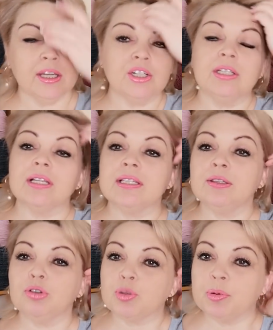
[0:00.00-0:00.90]
Я же и на
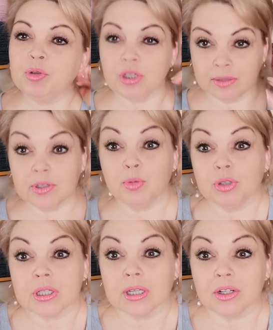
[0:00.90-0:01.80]
дзен тоже помещу, если вы
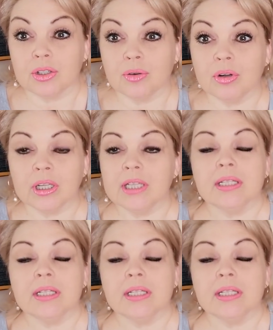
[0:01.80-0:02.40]
смотрите, конечно, ролик.